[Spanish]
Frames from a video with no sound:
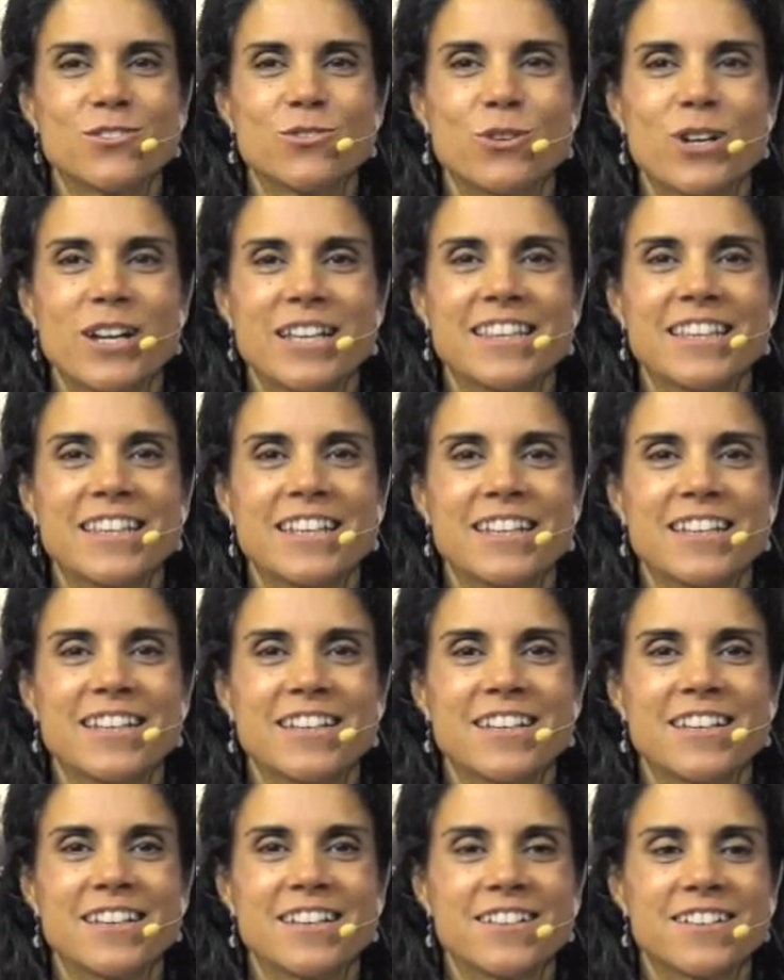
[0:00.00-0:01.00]

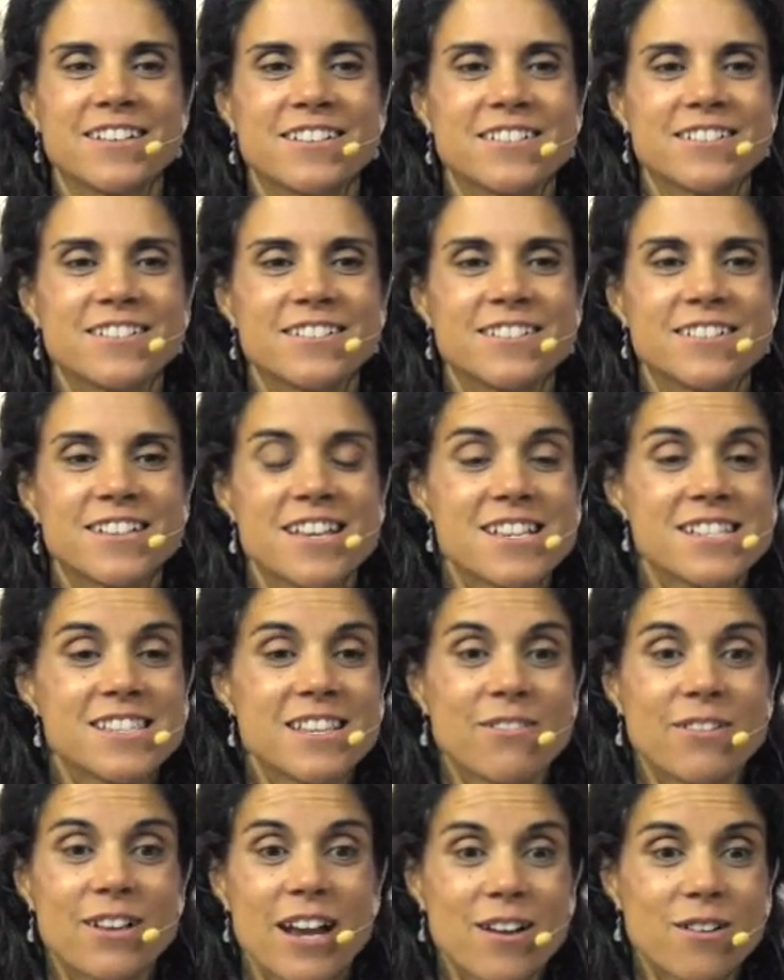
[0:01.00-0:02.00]
durante
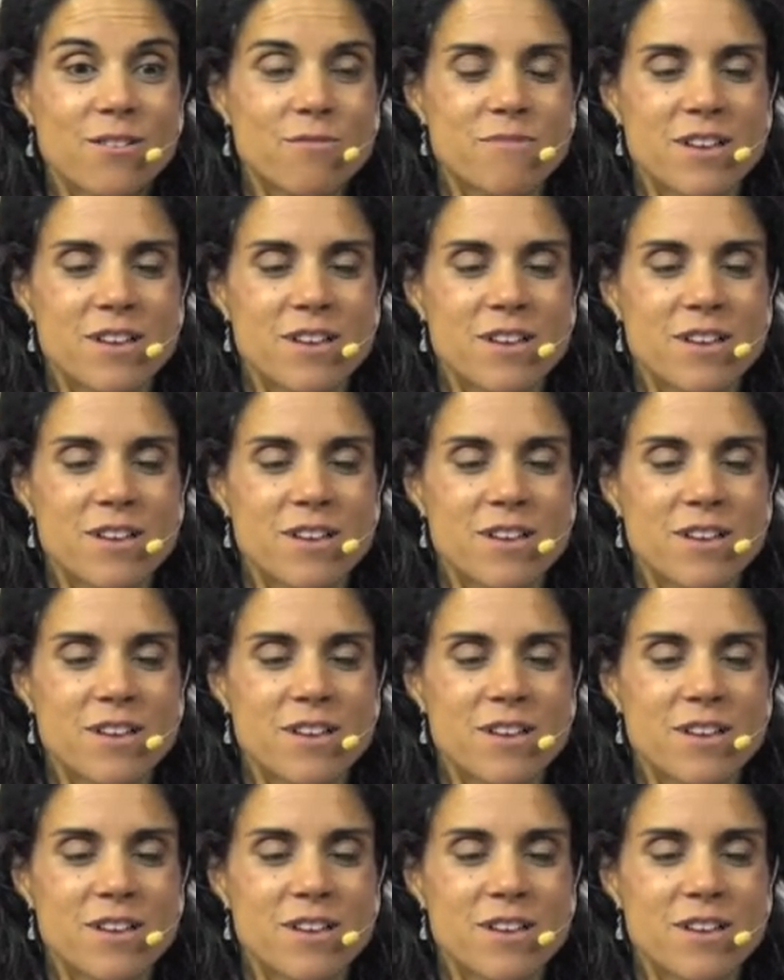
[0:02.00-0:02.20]
este verano.